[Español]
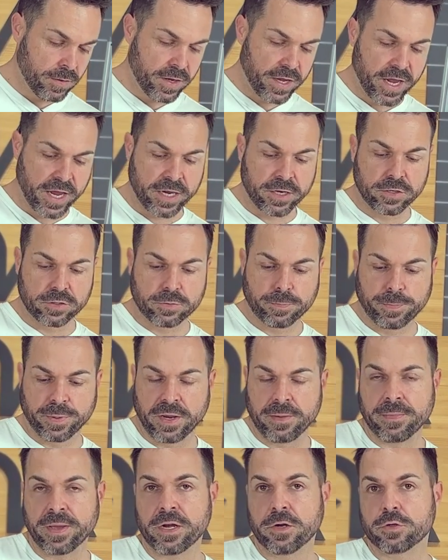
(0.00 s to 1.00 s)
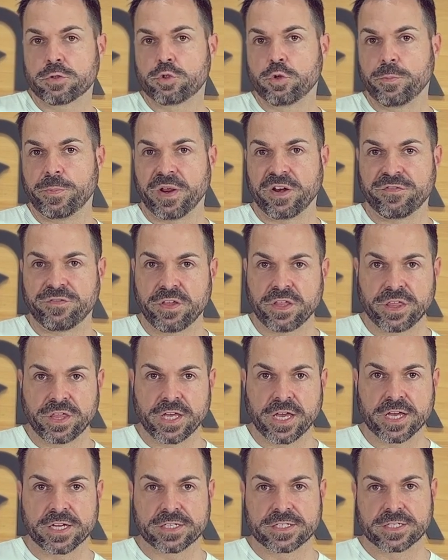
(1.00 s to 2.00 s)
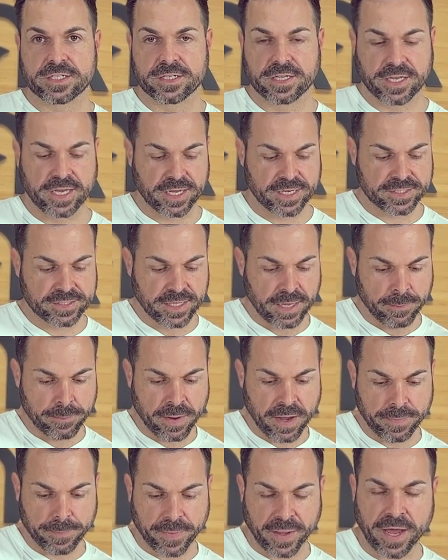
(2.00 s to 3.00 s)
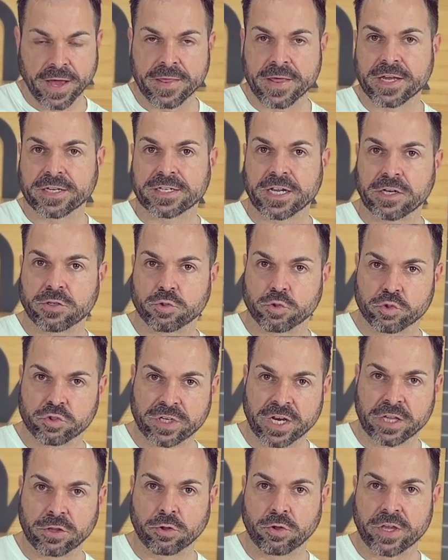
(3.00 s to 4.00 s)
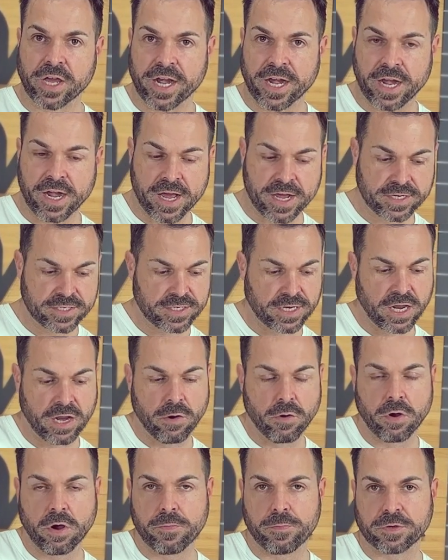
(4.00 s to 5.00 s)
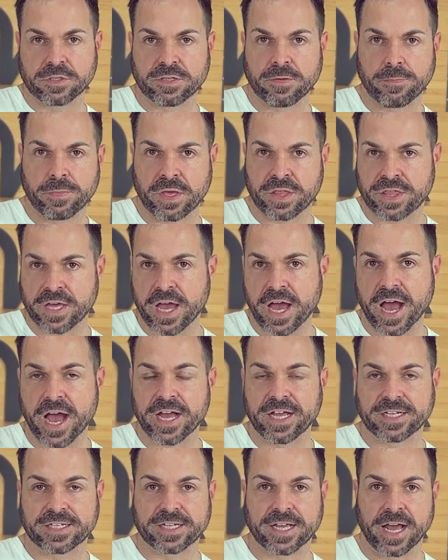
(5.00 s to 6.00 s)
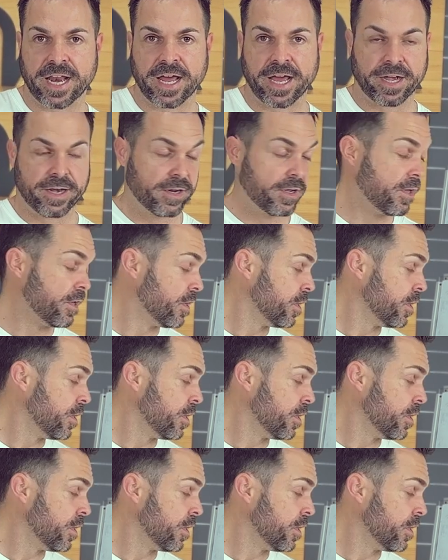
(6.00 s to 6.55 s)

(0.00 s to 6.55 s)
en primero superficies que están más pegadas al sustrato y arenas y luego pues empieza a escalar.